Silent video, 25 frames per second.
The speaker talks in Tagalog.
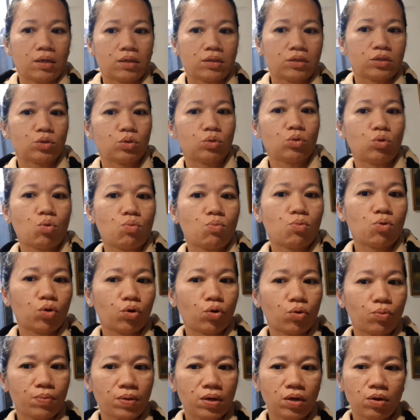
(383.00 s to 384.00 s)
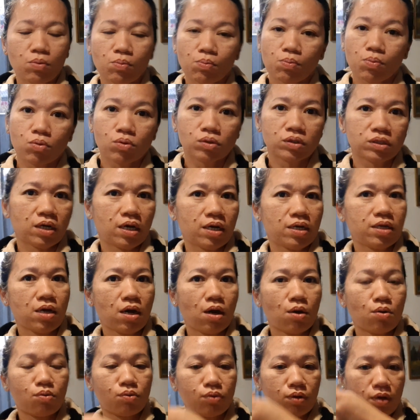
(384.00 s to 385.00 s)
So, dumudumi yung pusa
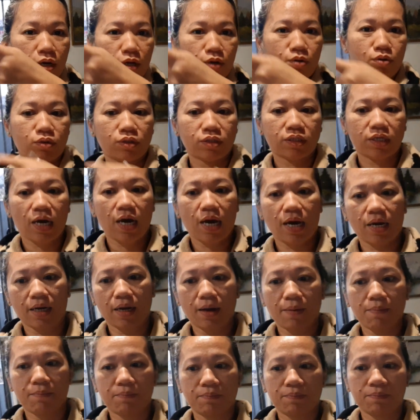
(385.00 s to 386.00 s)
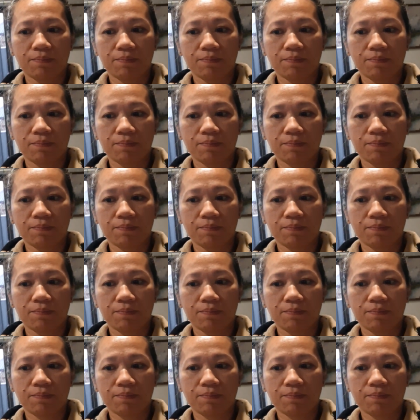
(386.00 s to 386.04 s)
niya una oh, doon sa harap.